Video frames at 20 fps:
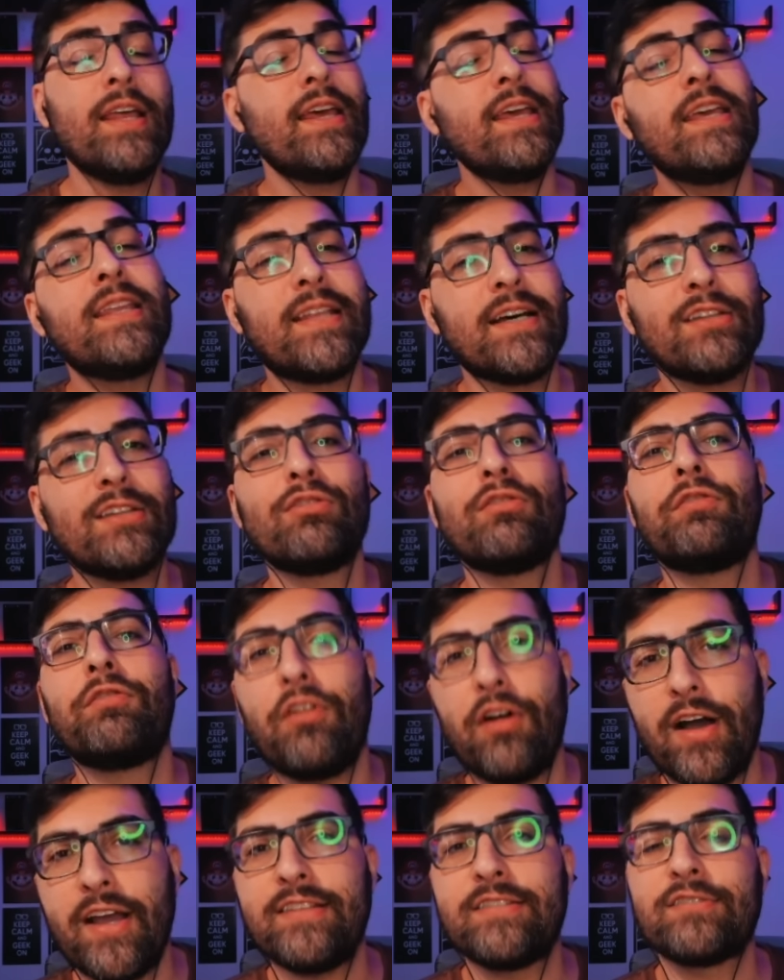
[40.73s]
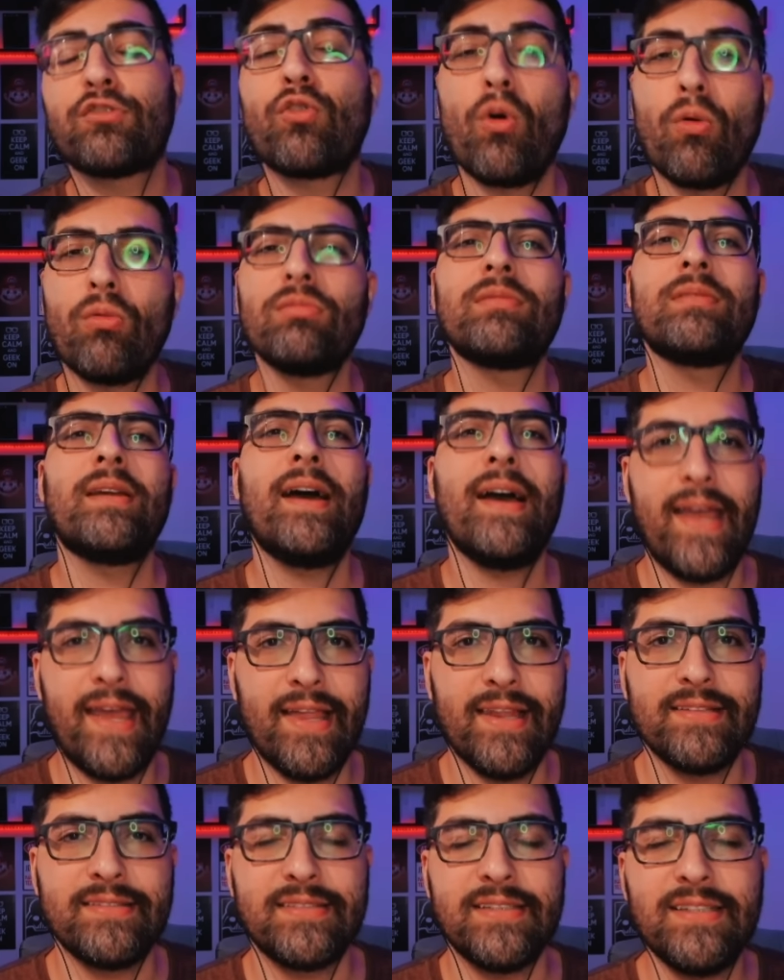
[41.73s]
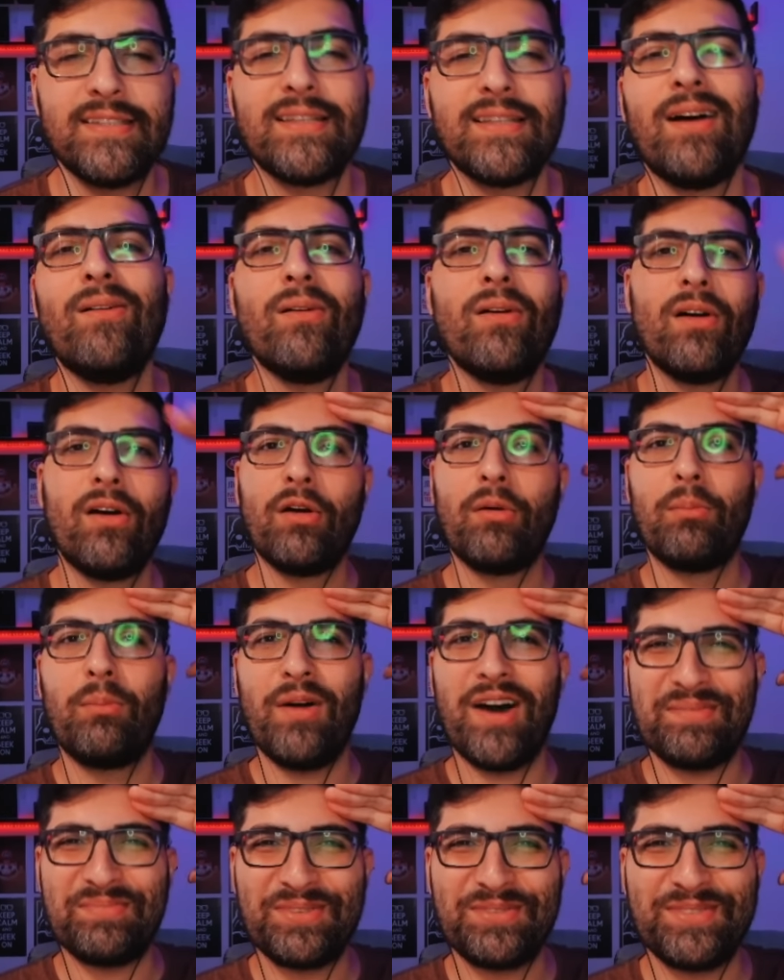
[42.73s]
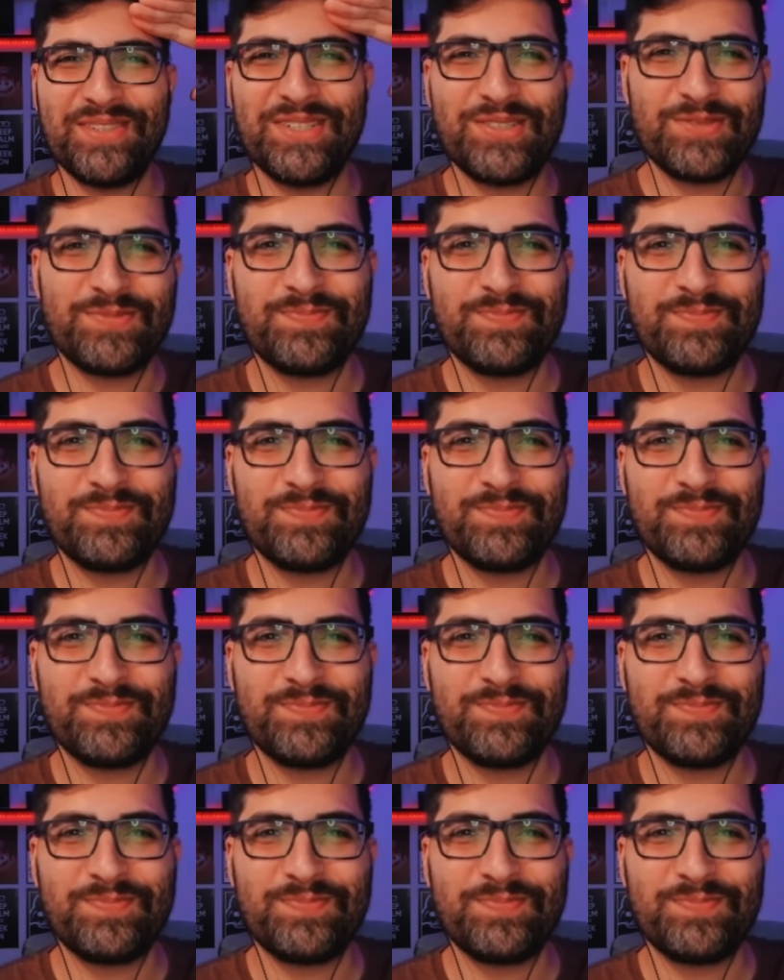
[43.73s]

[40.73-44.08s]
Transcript: e dando voz contra elas. Então, Bora pro vídeo.